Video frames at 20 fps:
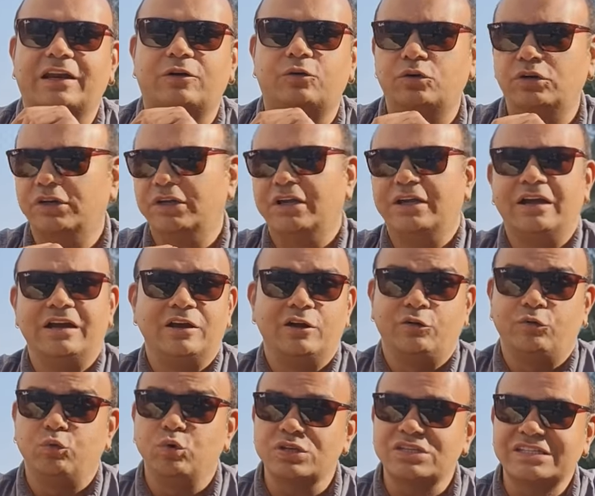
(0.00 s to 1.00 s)
वाला हूँ
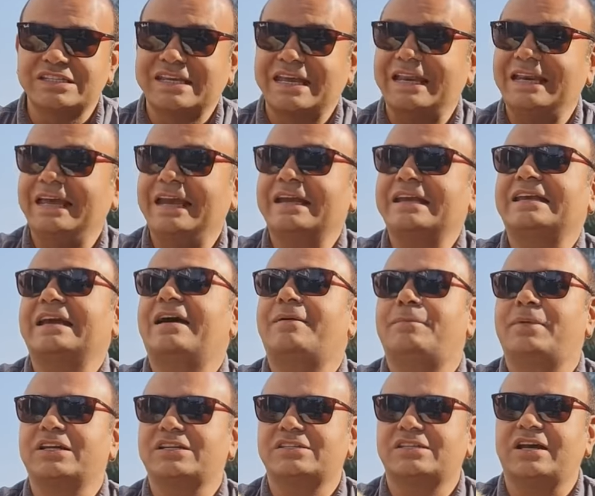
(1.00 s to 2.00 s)
उसके लिए क्या
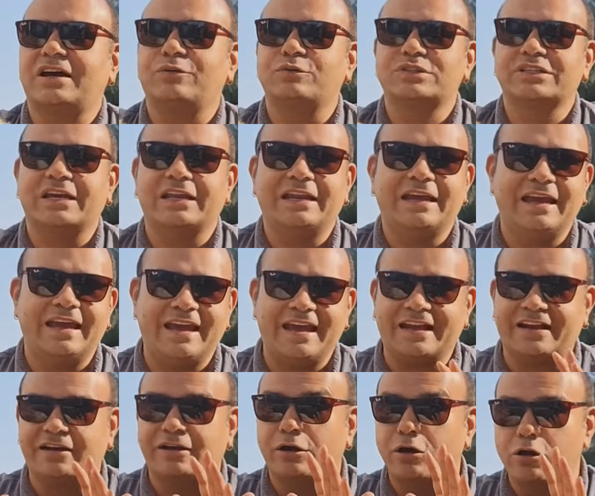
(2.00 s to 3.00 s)
मस्त था उसके लिए
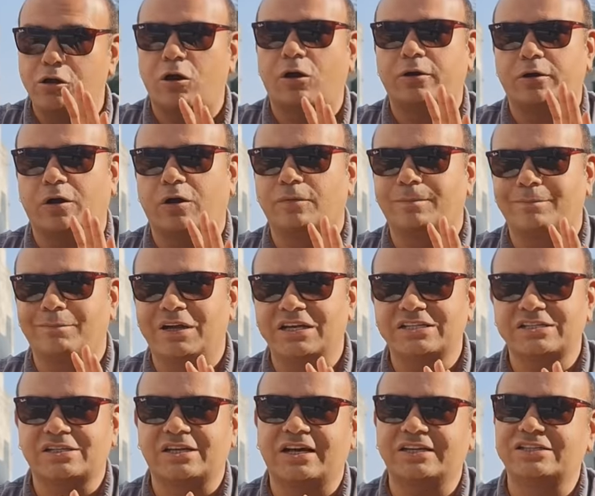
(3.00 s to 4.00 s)
एक रॉ डॉग
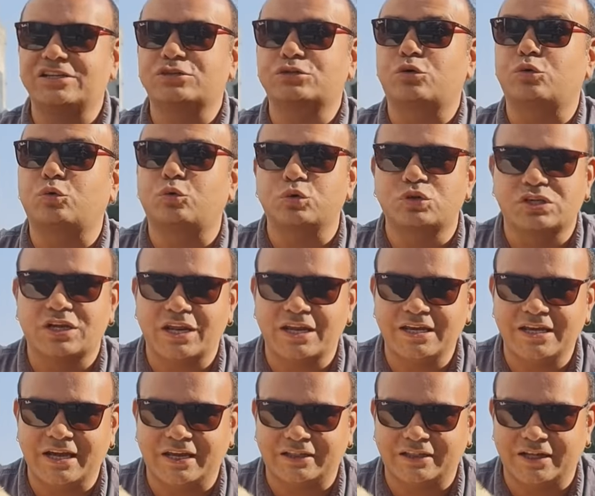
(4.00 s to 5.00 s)
मस्त था जिसको कुछ
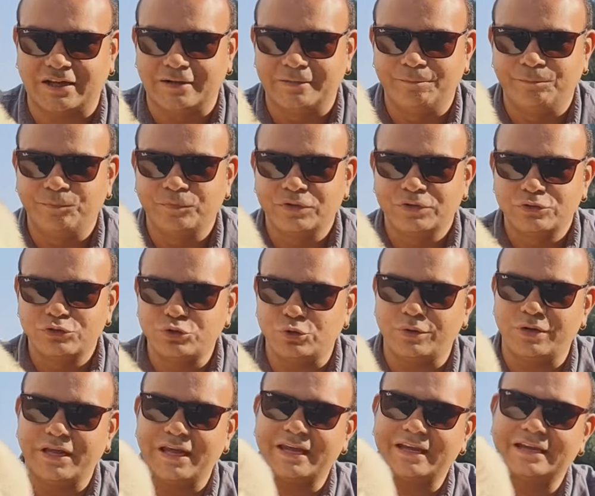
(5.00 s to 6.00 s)
नहीं आता जो
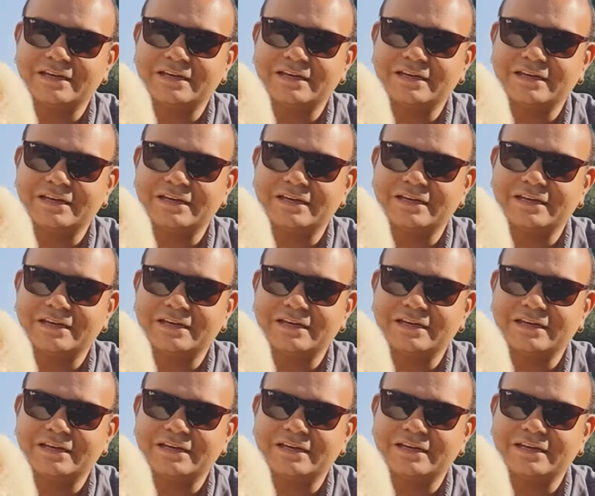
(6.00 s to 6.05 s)
नए